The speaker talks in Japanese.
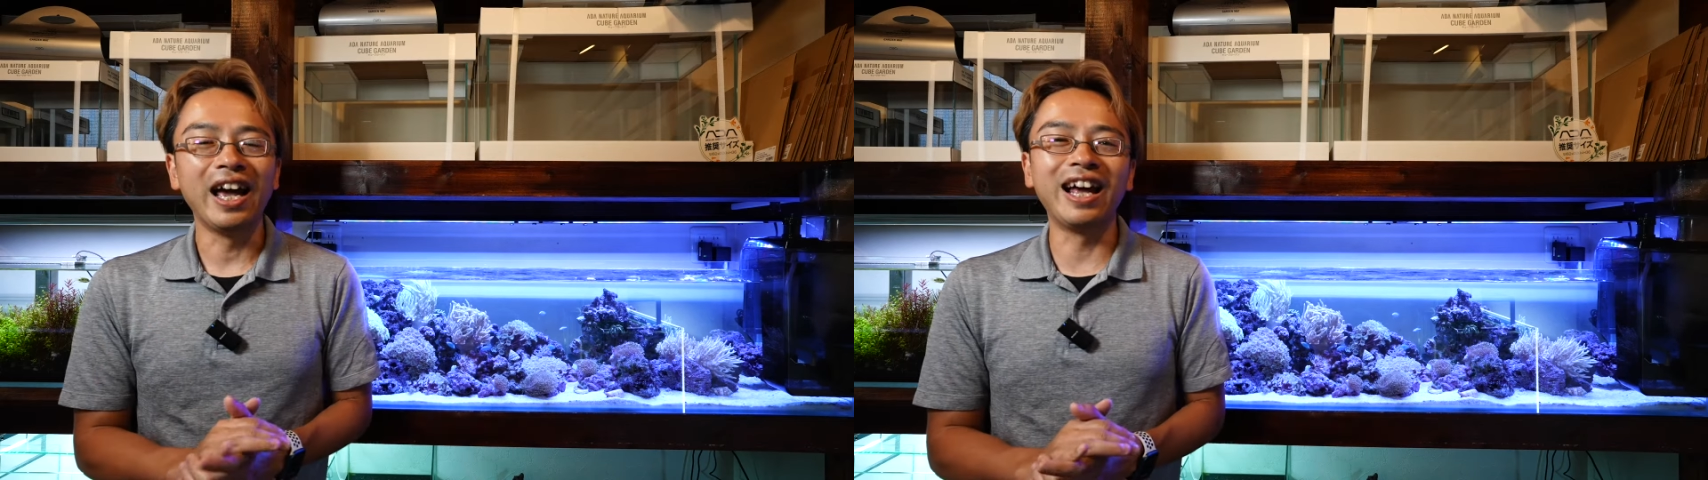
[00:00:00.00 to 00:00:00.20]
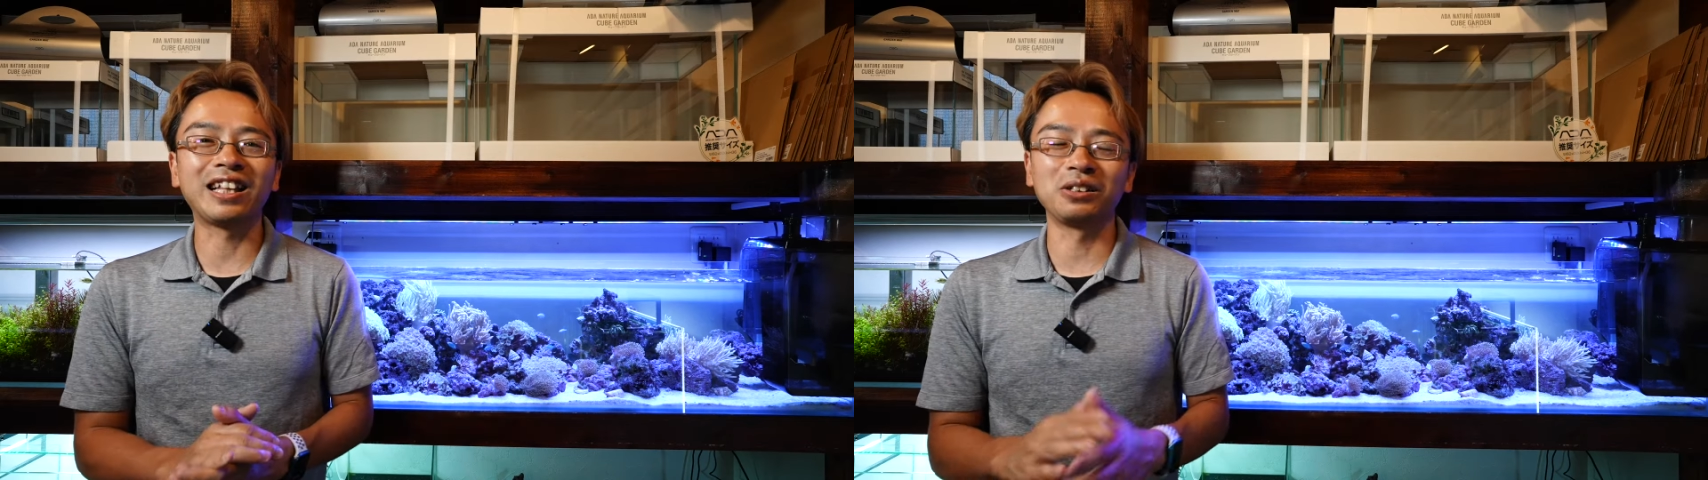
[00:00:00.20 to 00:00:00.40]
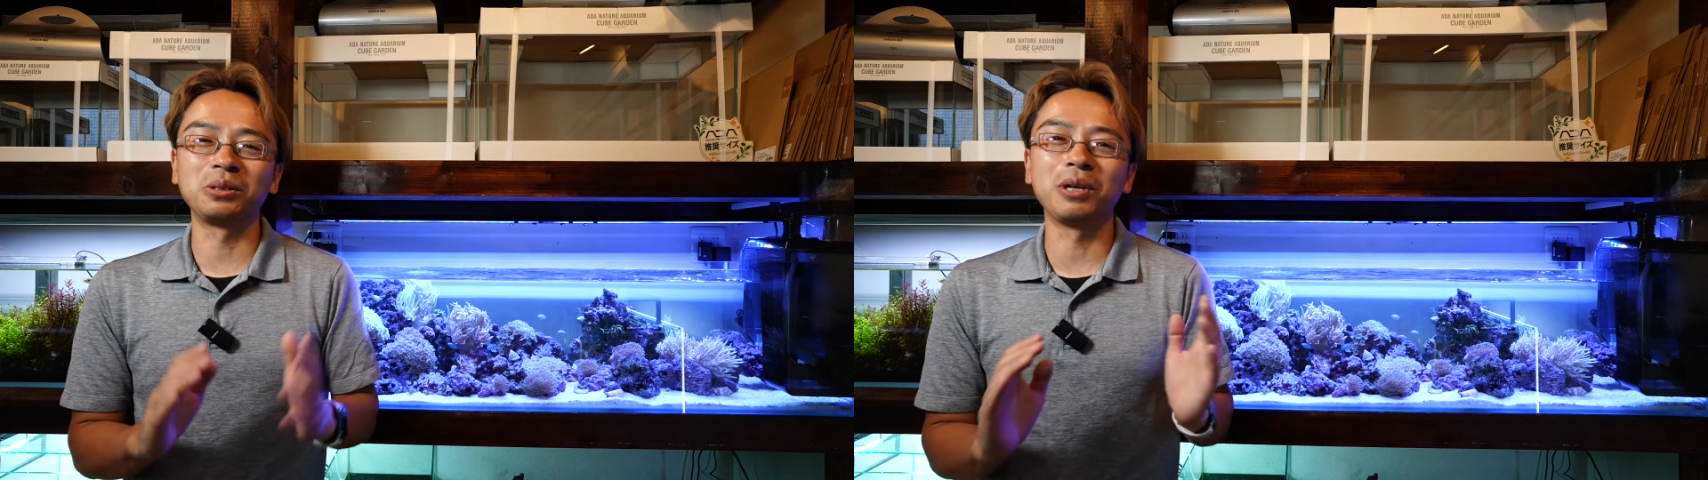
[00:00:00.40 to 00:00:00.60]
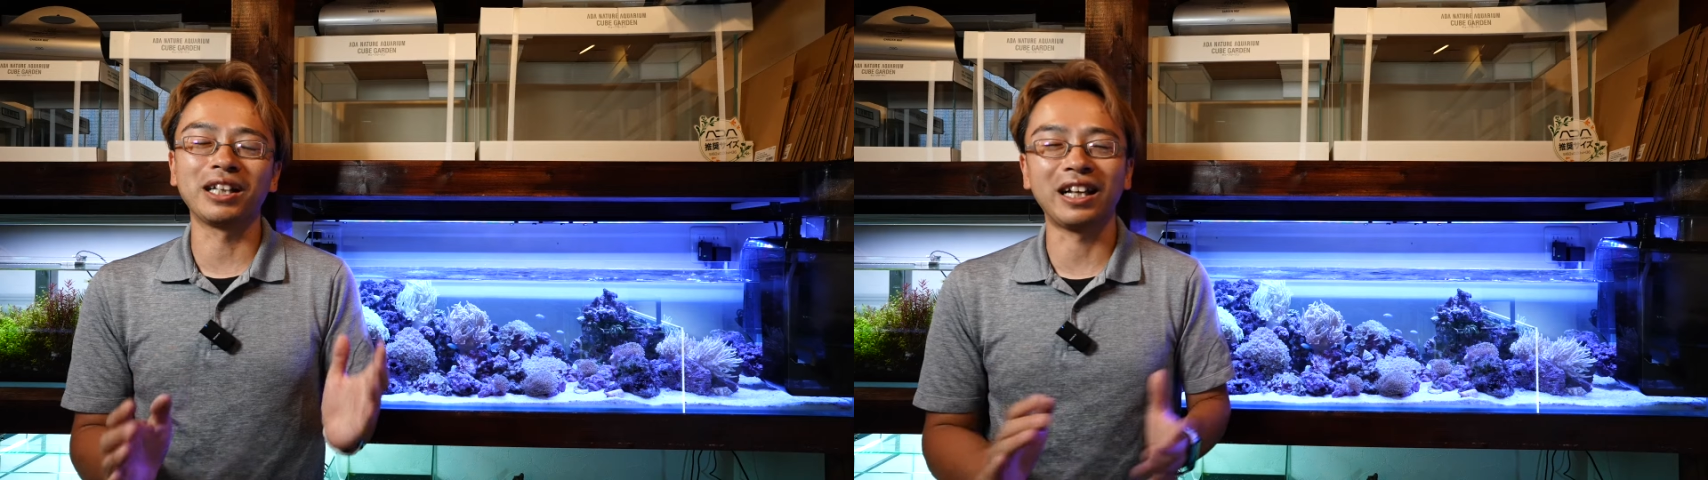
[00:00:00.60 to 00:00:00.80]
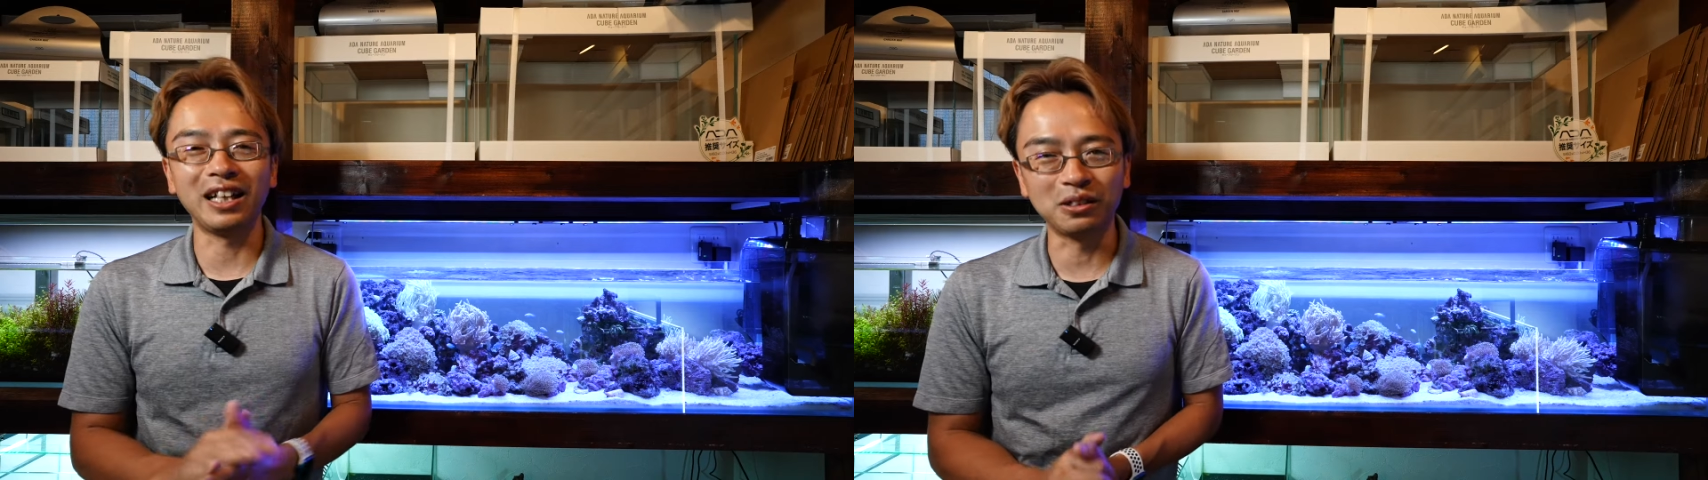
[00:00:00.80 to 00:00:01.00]
えー、楽しみ
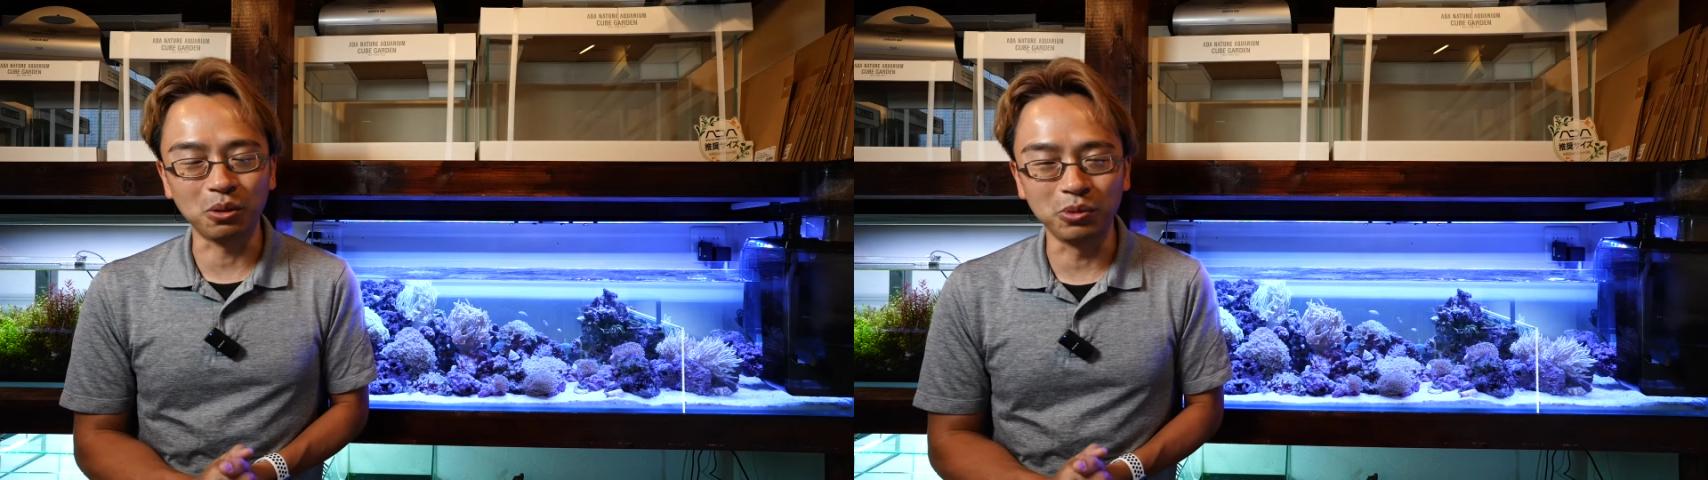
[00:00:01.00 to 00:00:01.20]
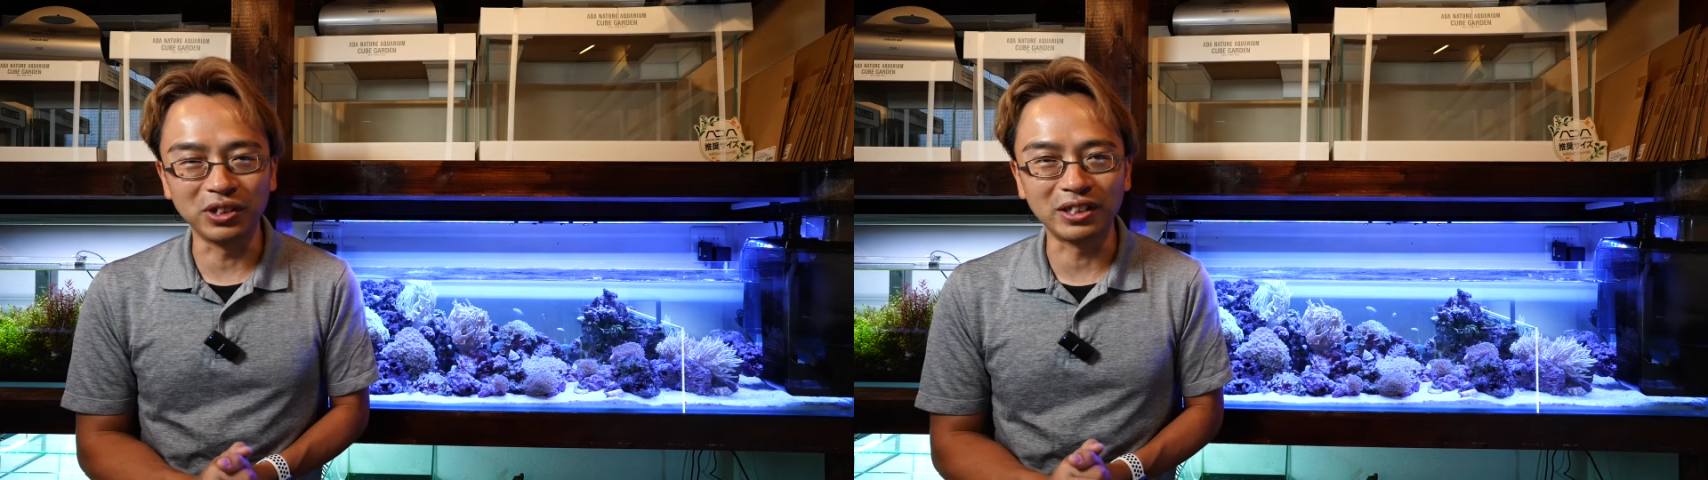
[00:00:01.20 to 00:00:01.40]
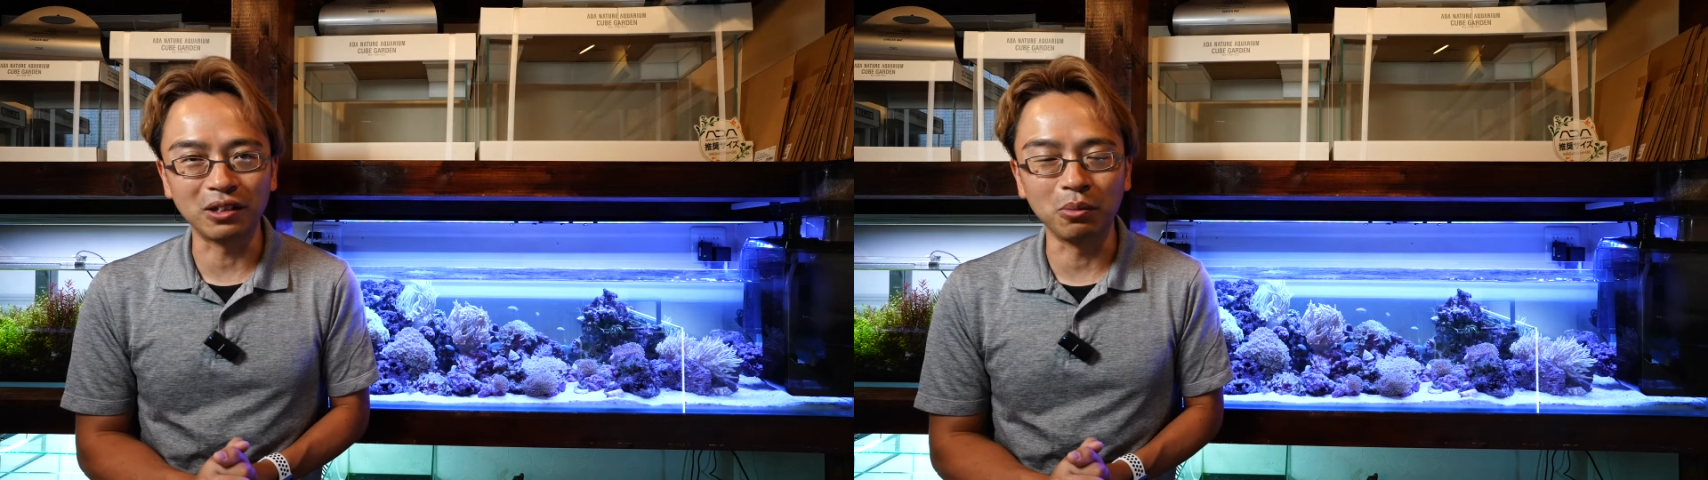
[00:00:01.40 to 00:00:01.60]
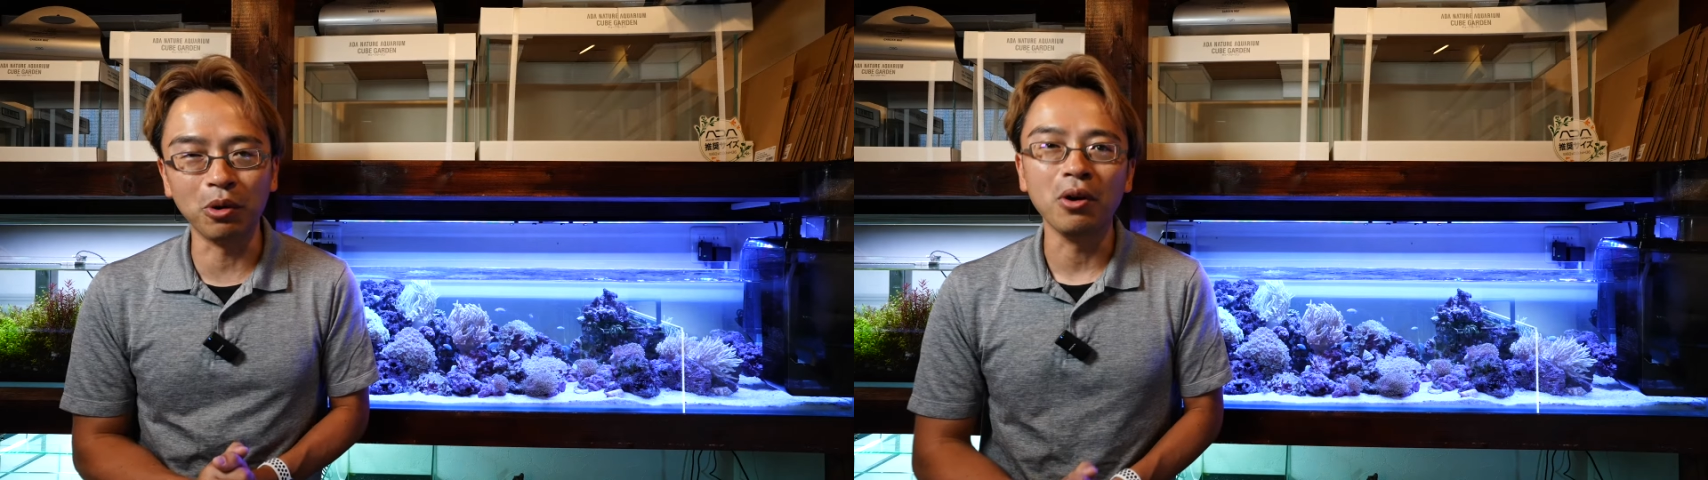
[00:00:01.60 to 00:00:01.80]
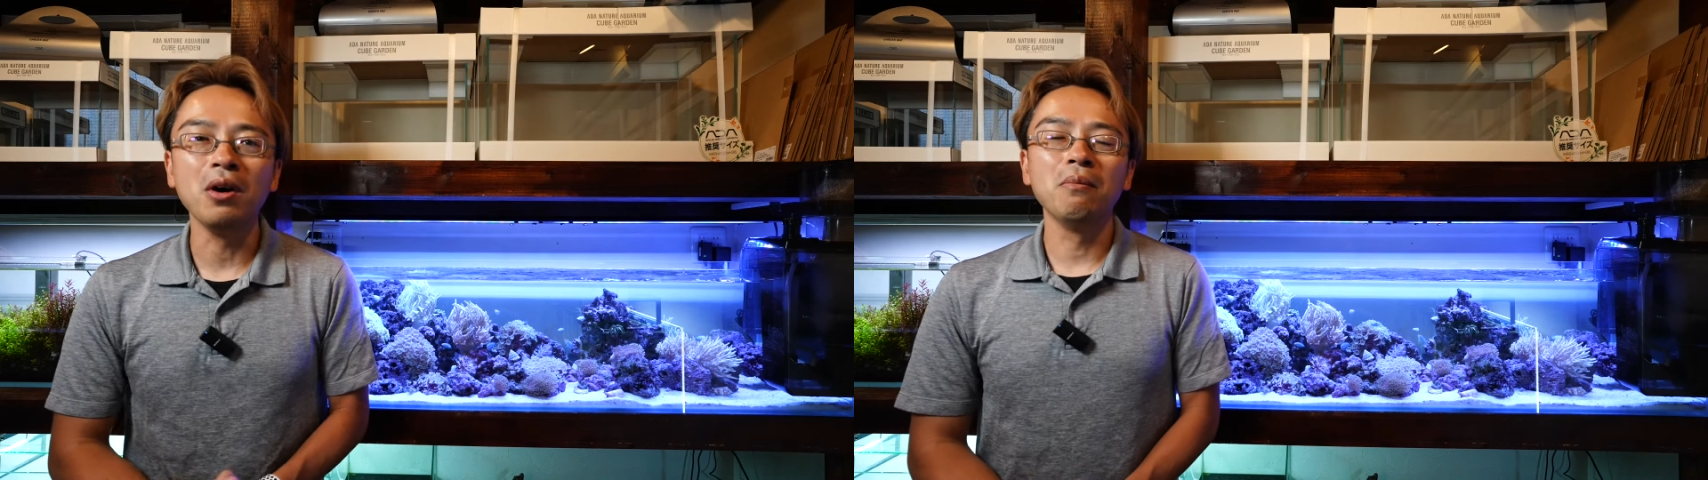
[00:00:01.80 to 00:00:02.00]
方になると思うんですけど
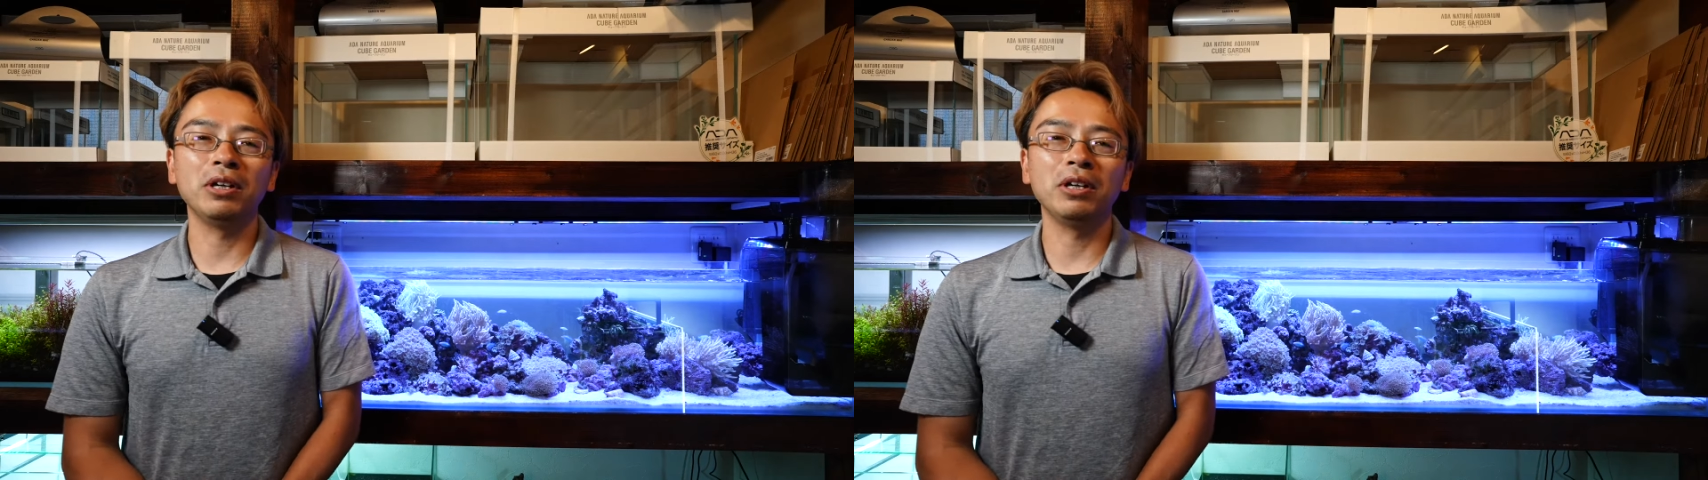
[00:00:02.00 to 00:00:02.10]
も、